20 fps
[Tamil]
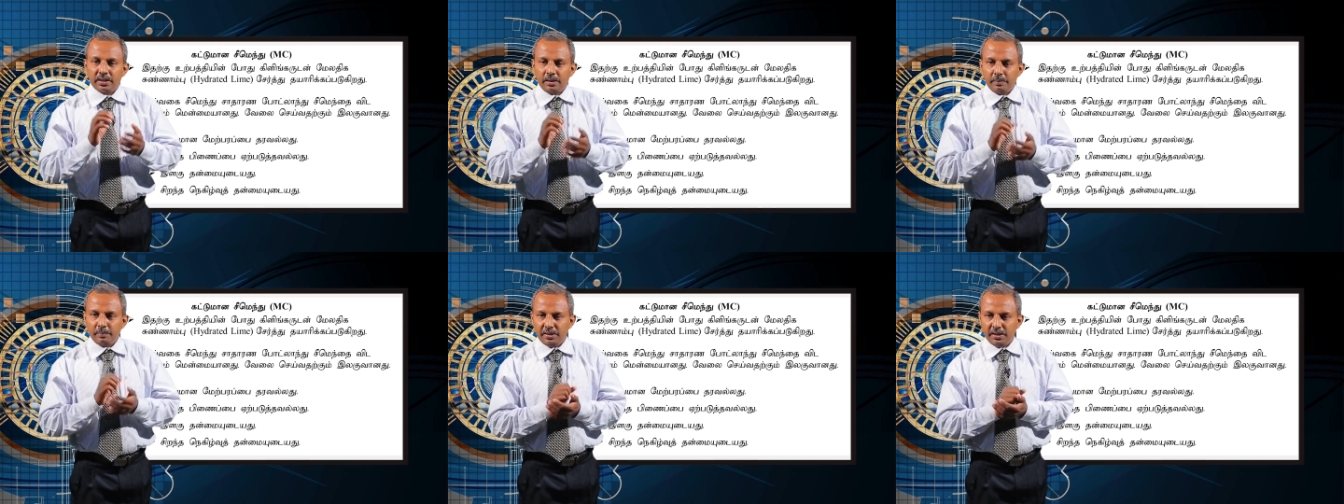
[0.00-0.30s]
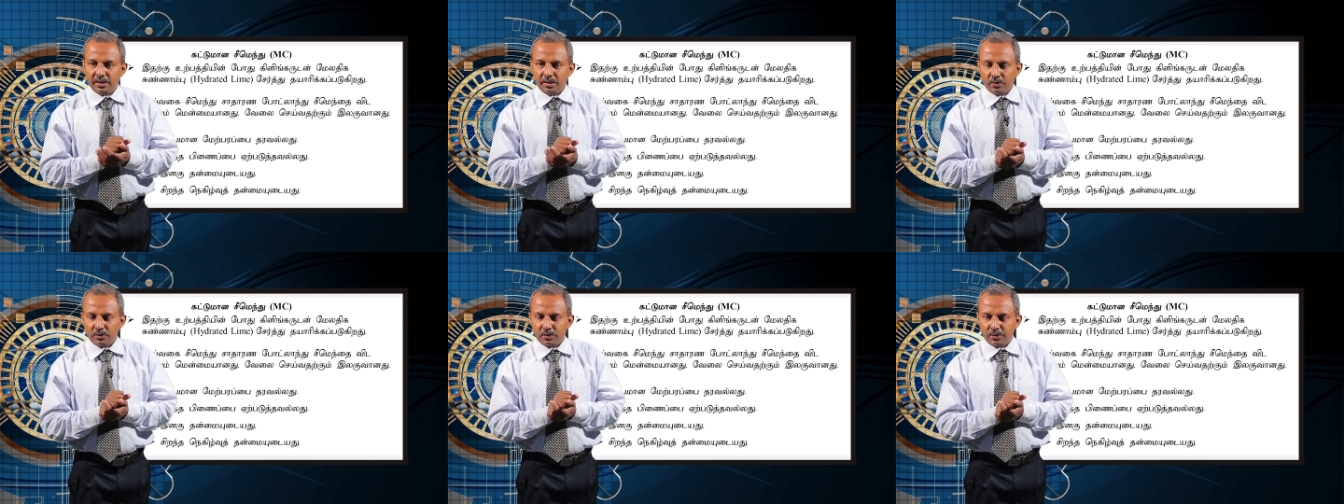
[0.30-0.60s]

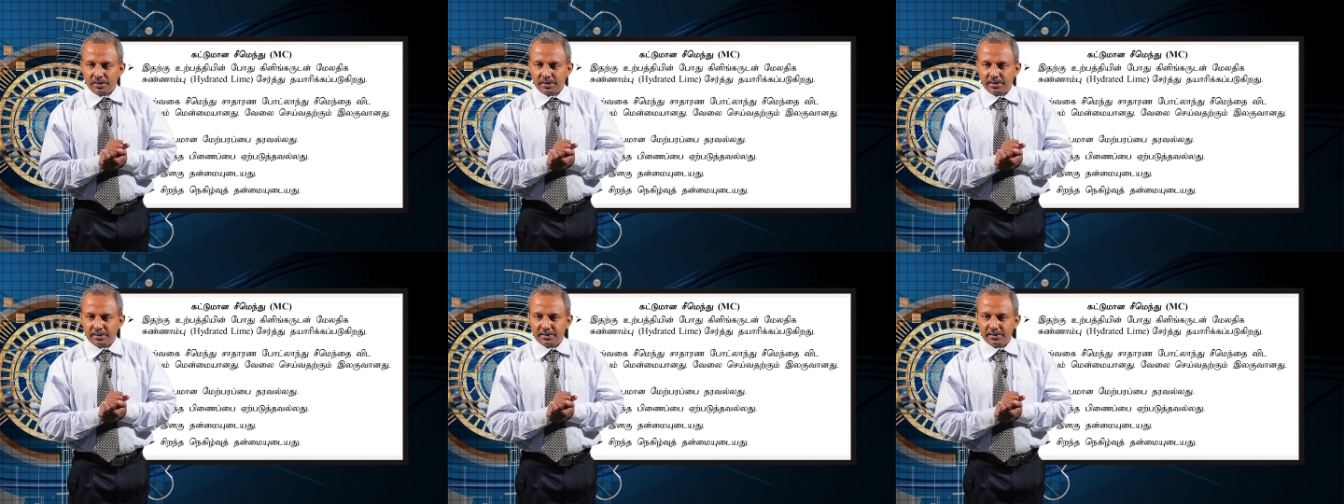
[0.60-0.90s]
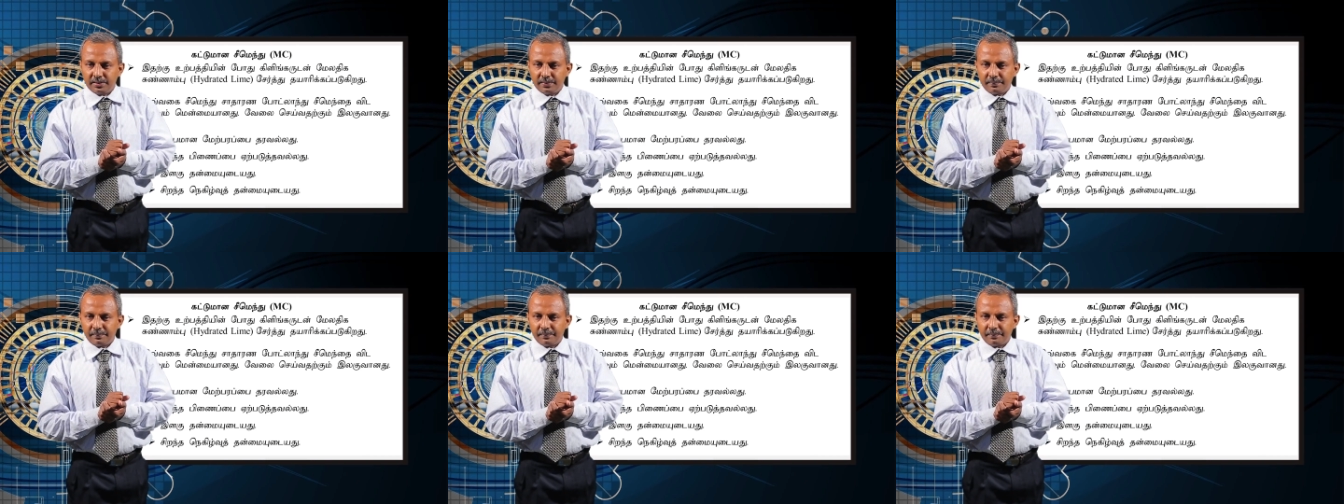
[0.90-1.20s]
தன்மையை கொண்டது
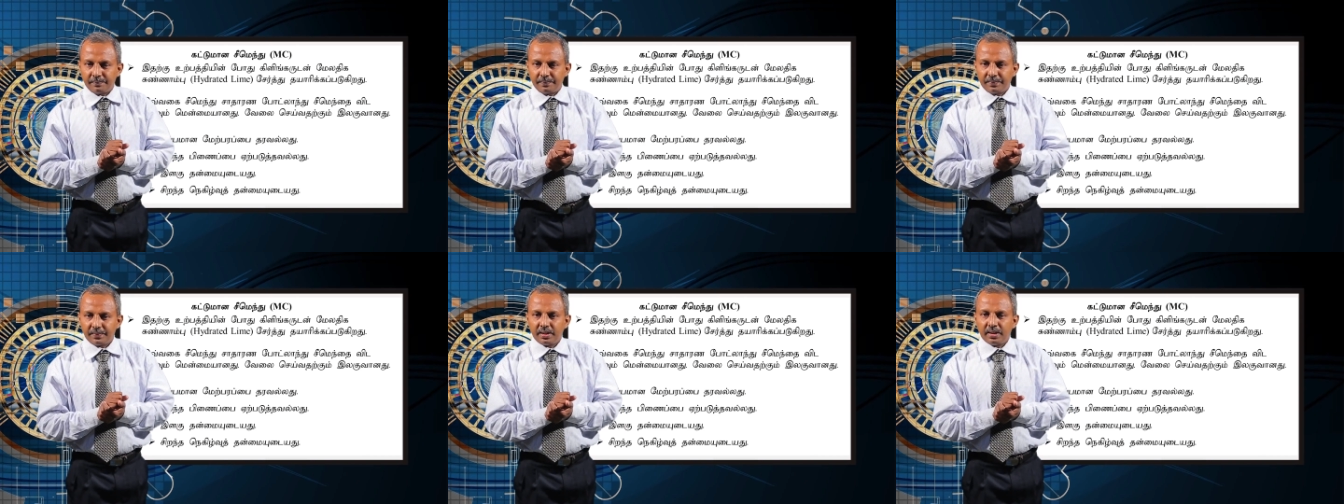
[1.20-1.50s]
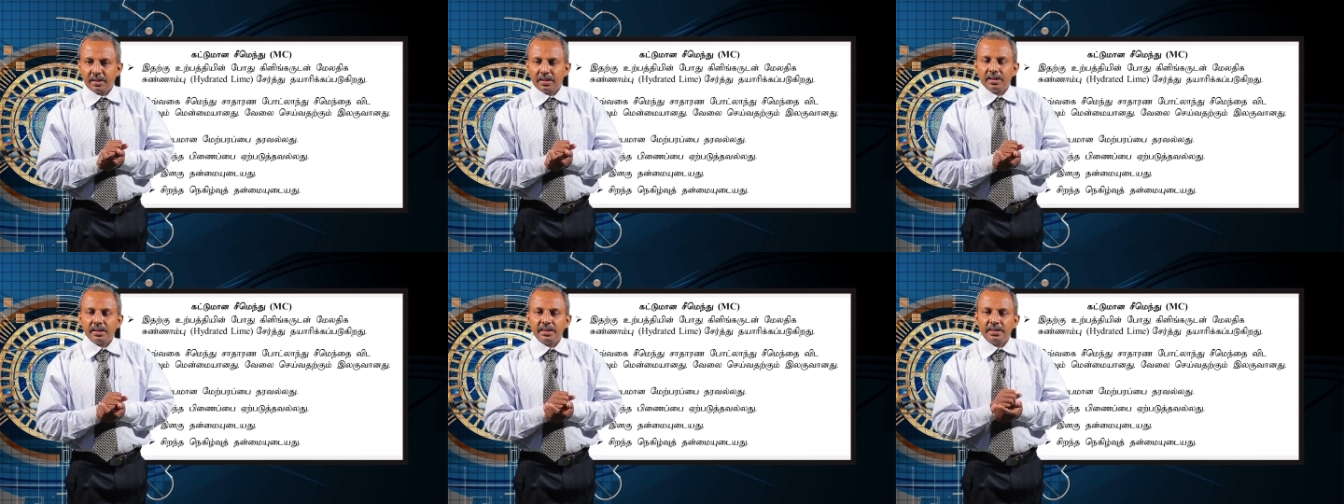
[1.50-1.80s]

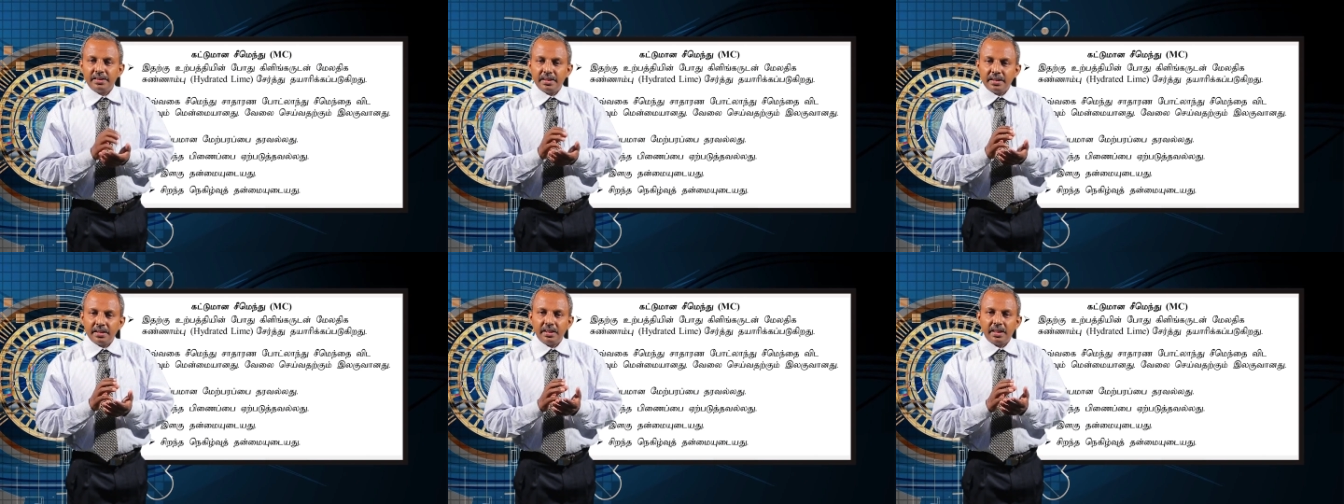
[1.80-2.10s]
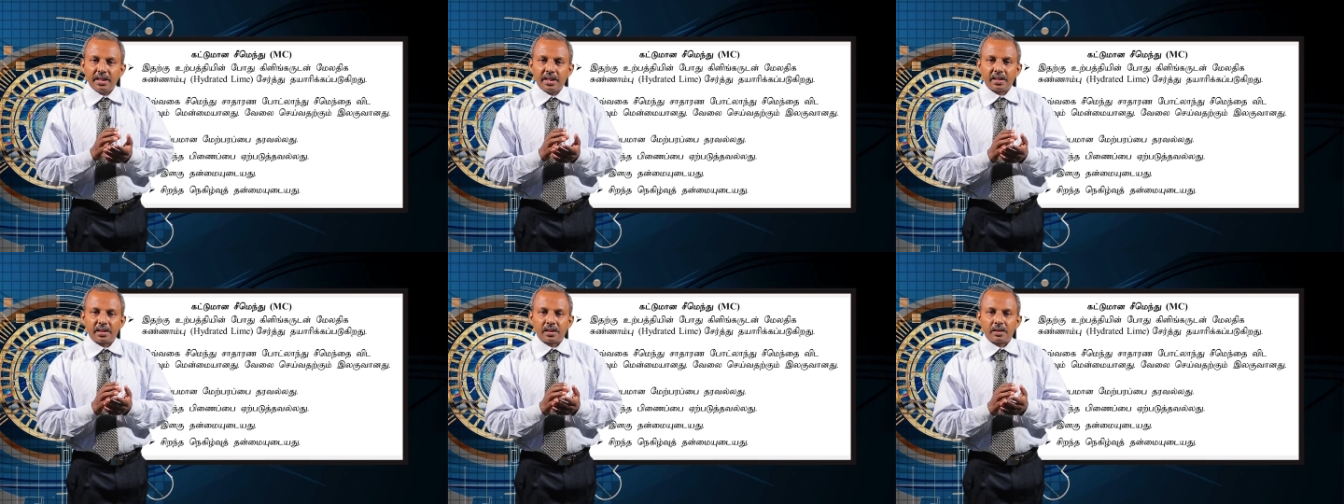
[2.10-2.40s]
இதன்
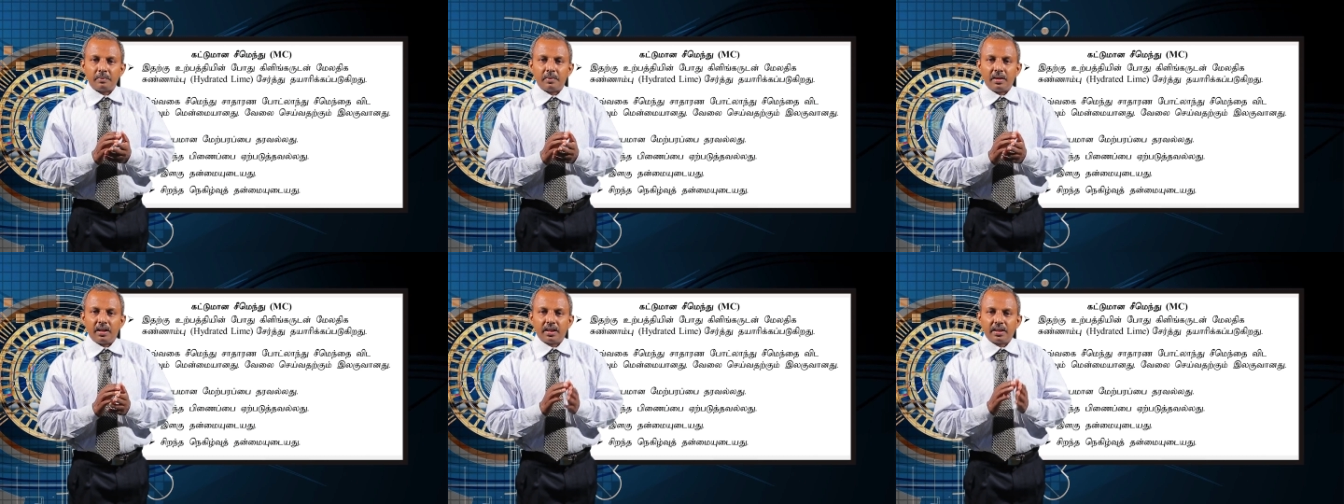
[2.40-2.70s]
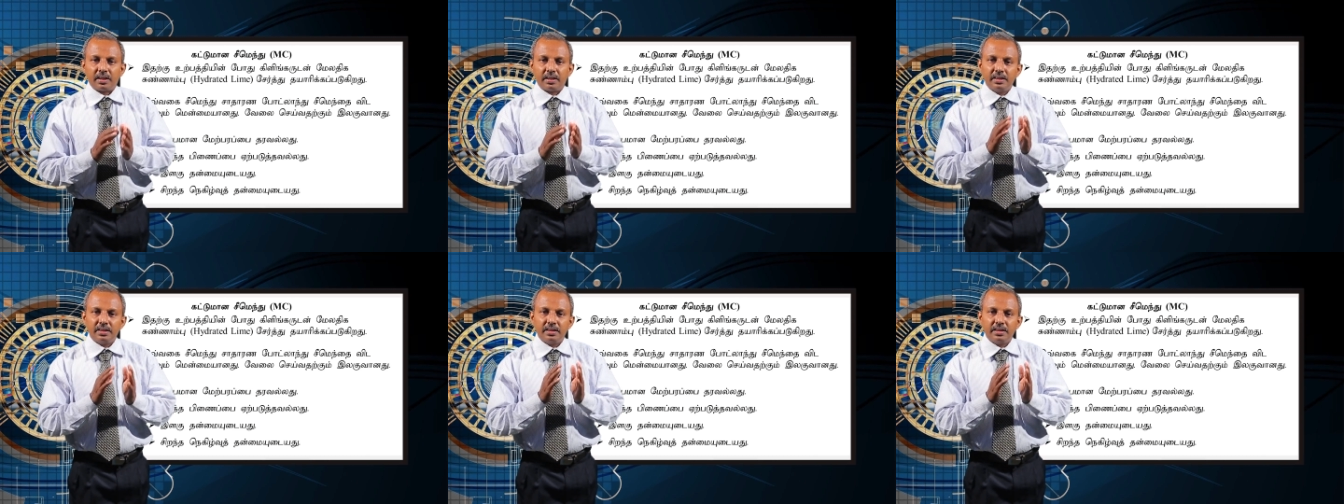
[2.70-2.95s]
காரணமாக